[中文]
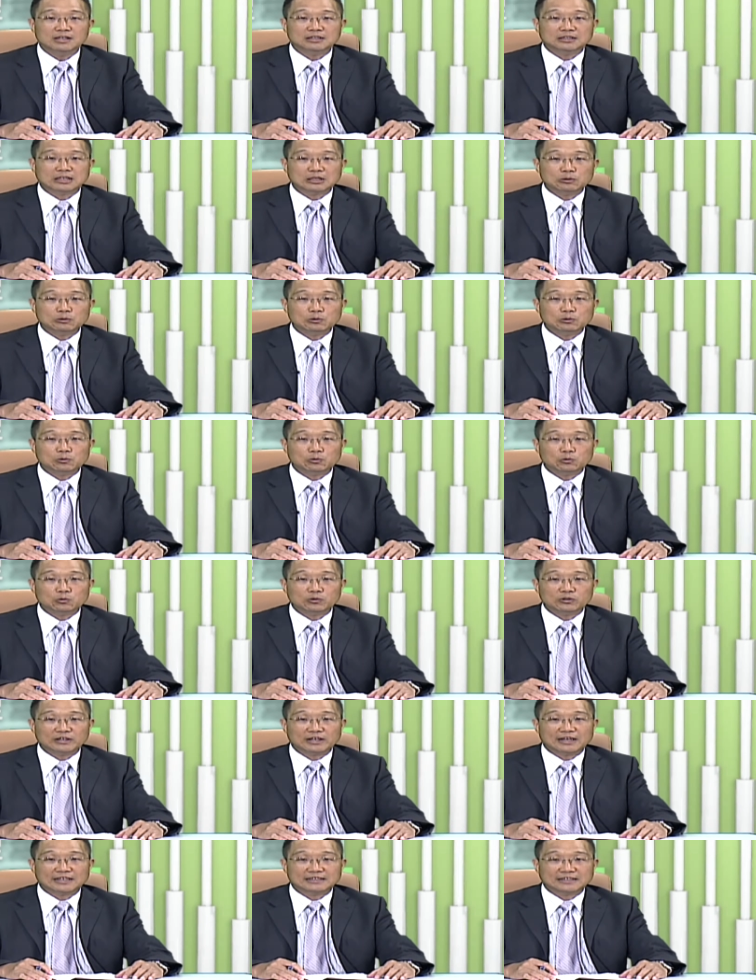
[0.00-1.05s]
政府
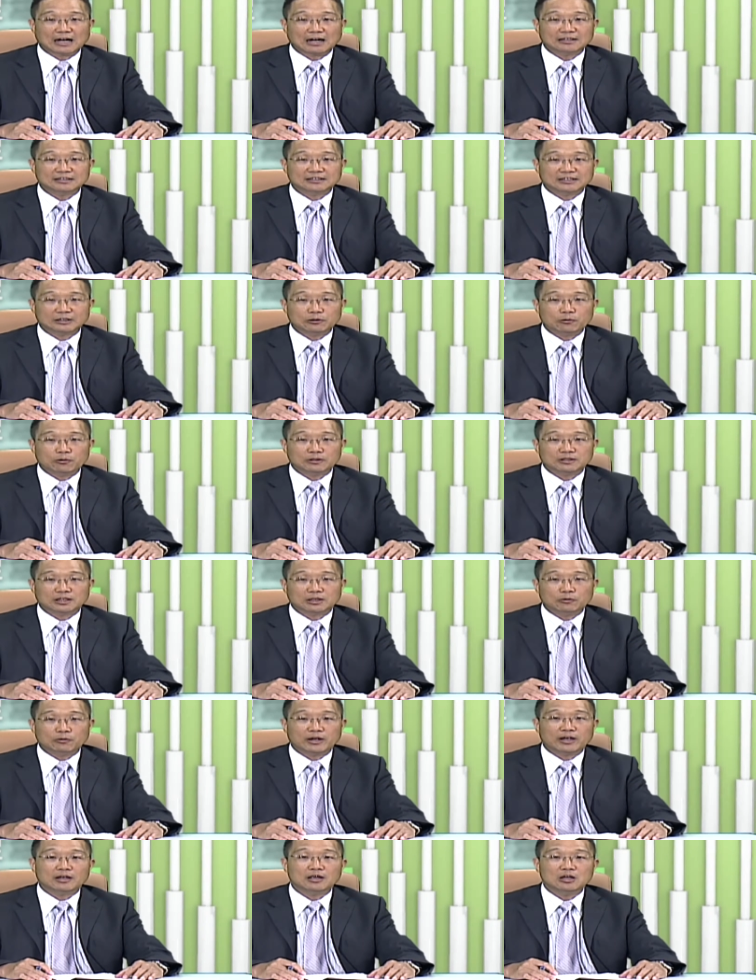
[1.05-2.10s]
也常成
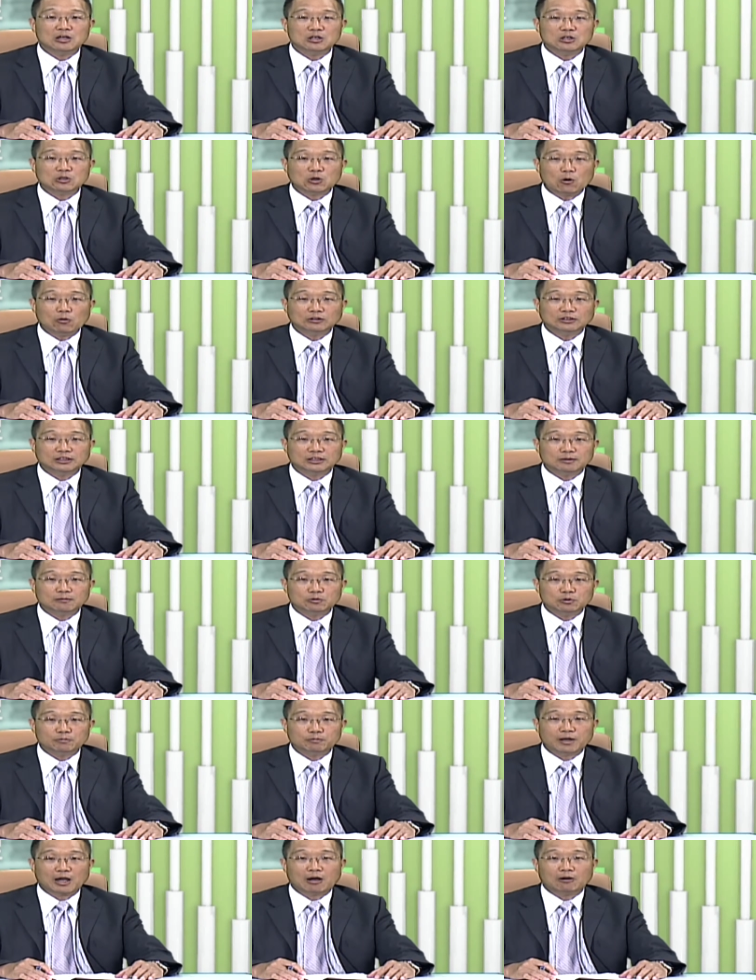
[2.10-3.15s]
成为攻击的
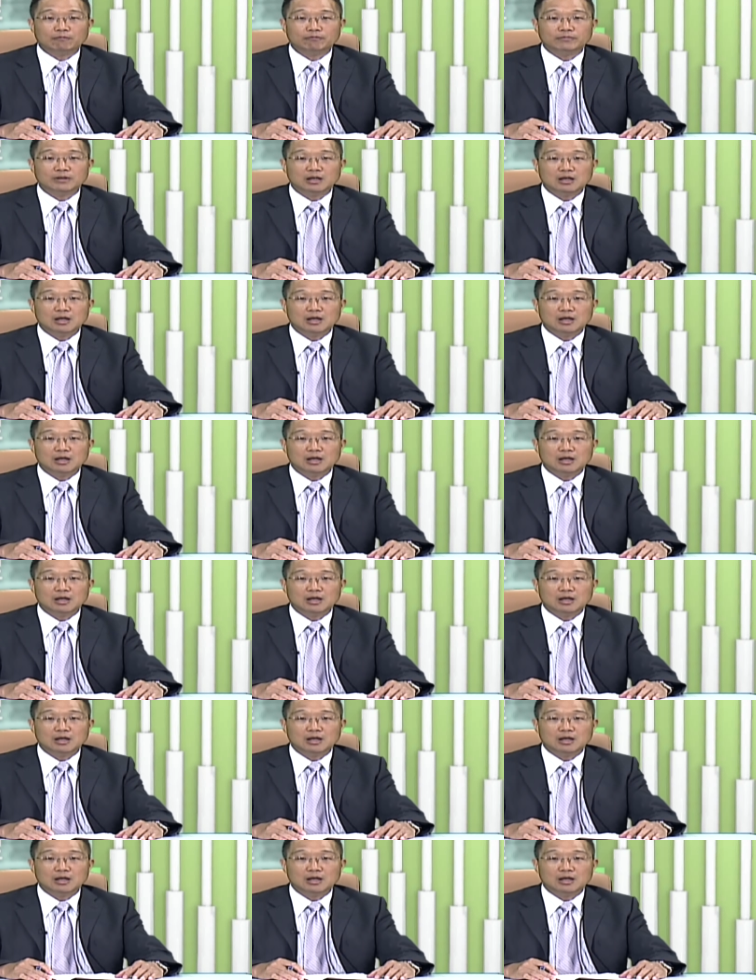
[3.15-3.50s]
目标。